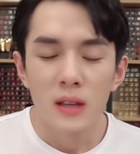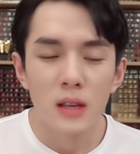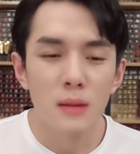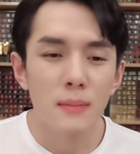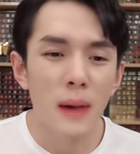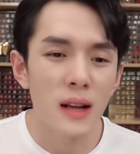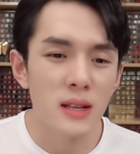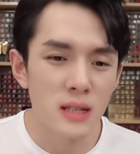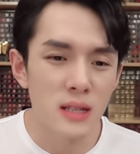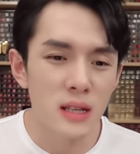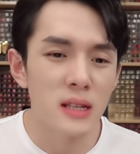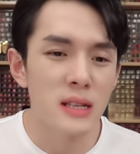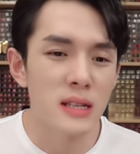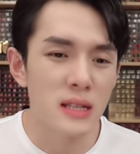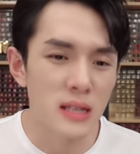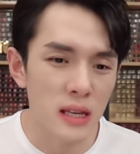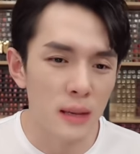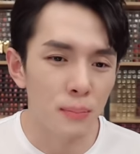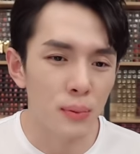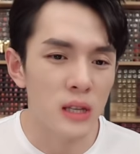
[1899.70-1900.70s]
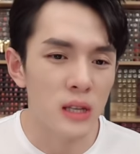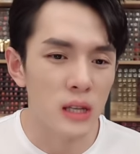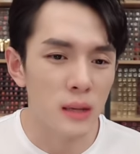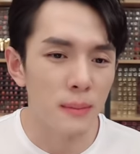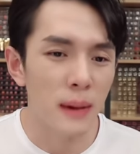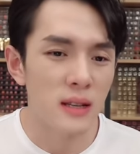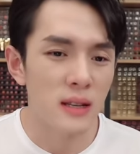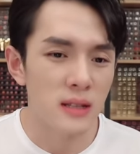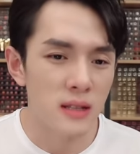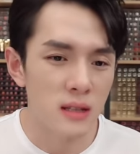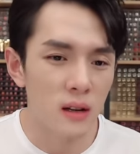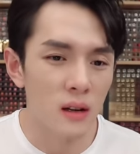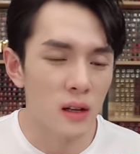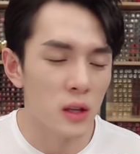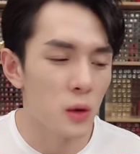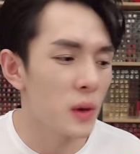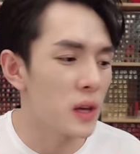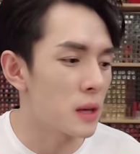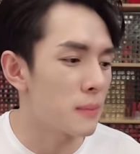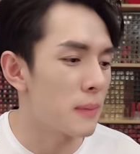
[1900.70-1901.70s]
姨妈色系不是姨妈色，因
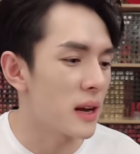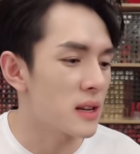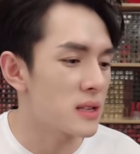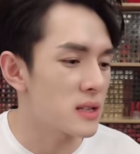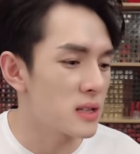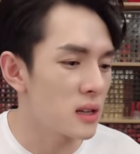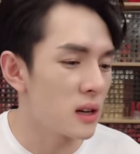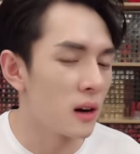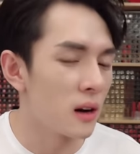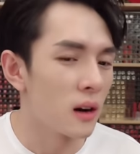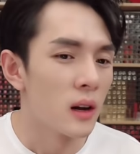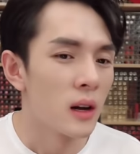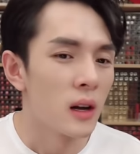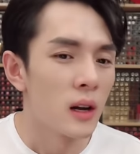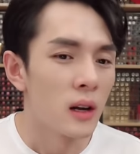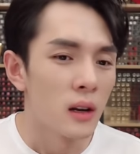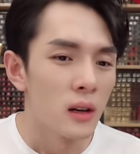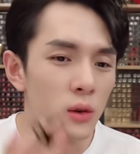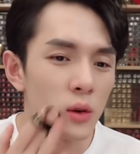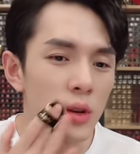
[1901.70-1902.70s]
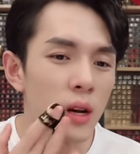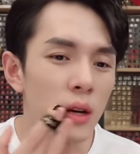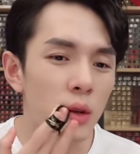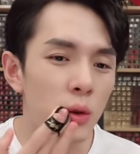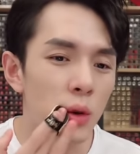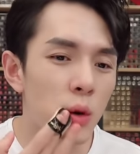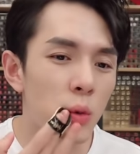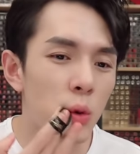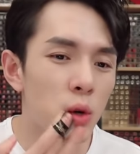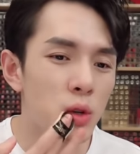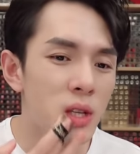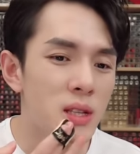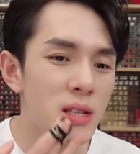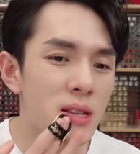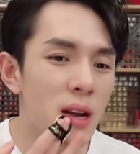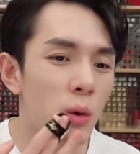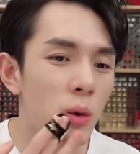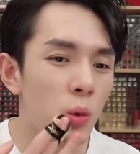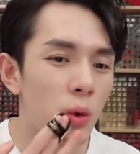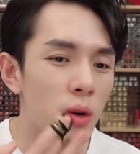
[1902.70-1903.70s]
为姨妈色就是很多人会是
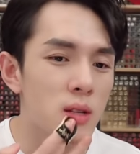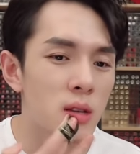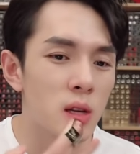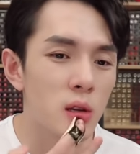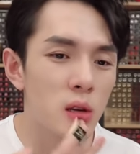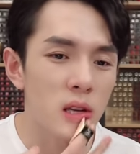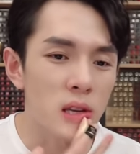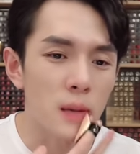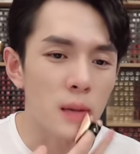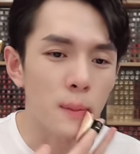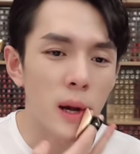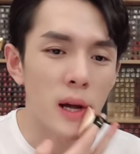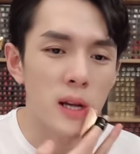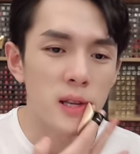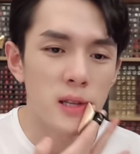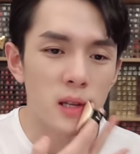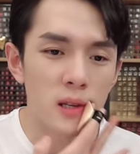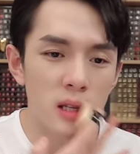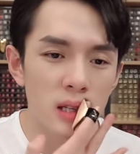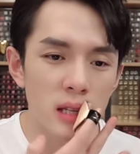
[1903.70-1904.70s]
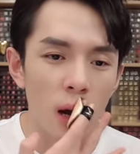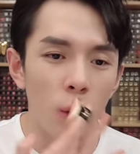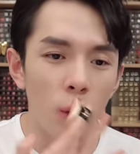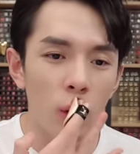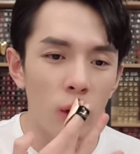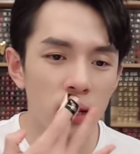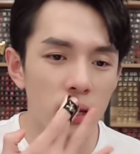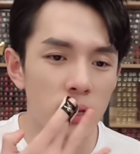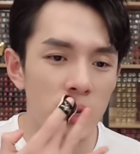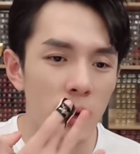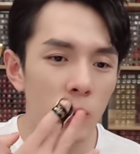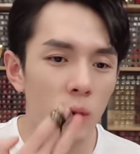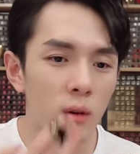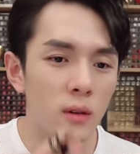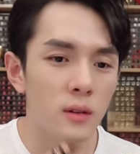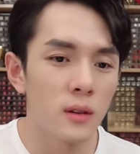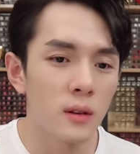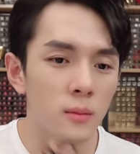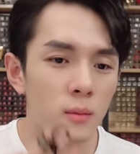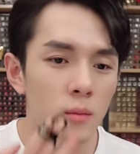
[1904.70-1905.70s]
浆果色，就是姨妈色，其实浆果色浆果
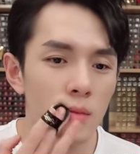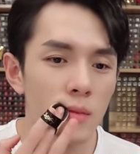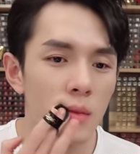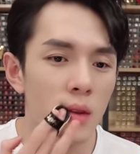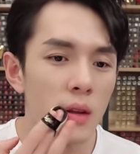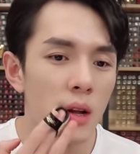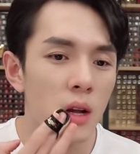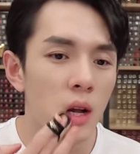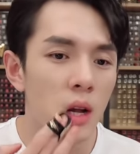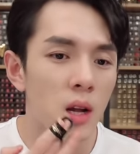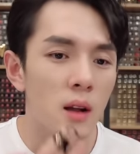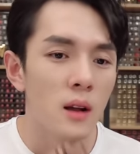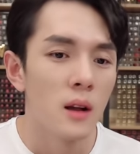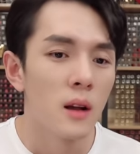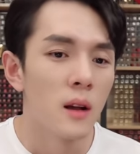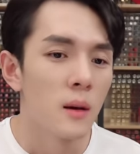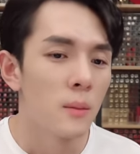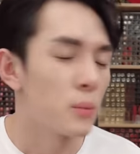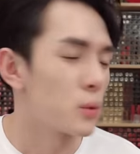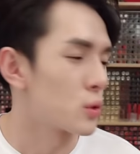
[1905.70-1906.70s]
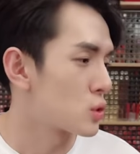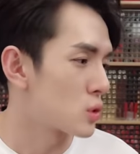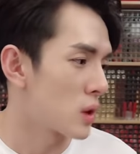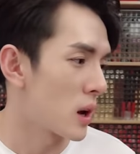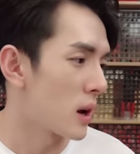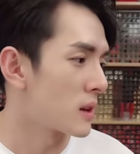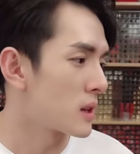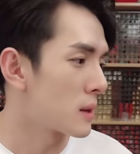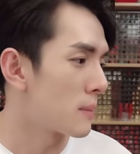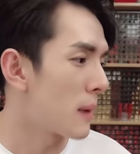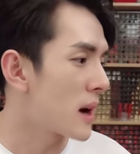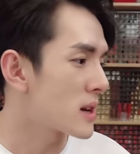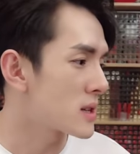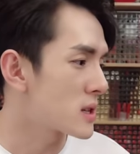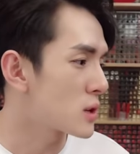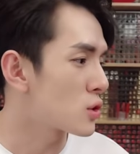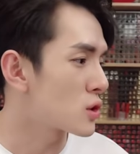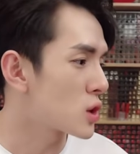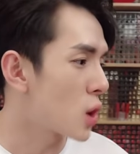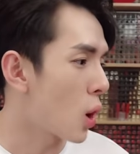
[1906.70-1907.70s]
色算不算姨妈色？不算，姨妈
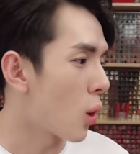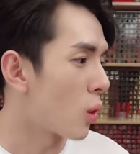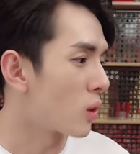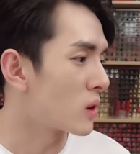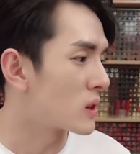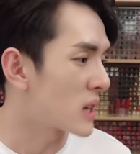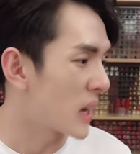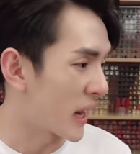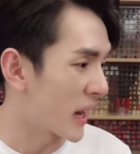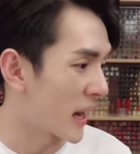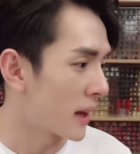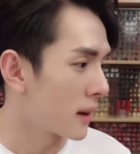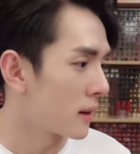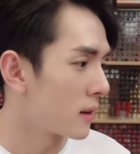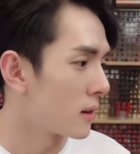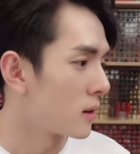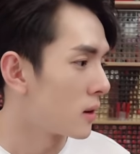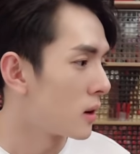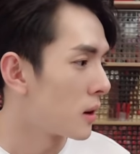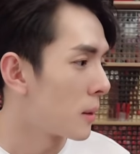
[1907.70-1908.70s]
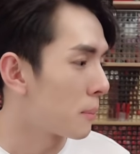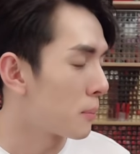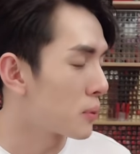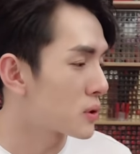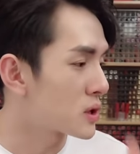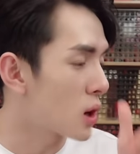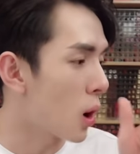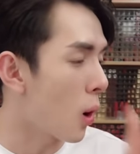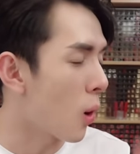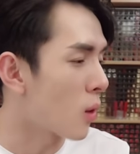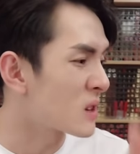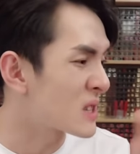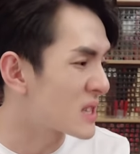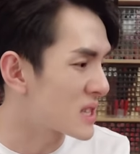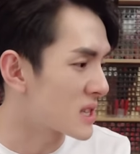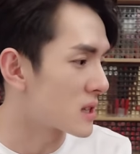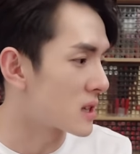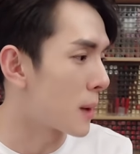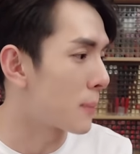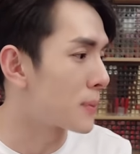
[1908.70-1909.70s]
色就是红黑，不是红
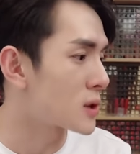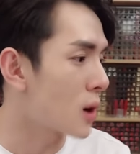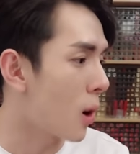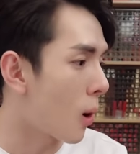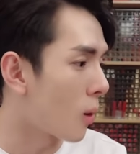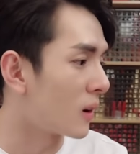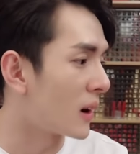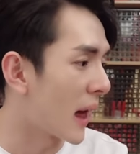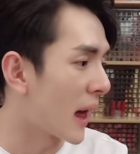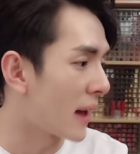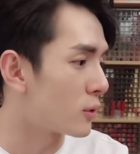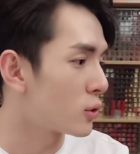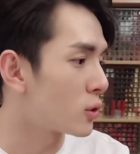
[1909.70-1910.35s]
紫，也不是红蓝，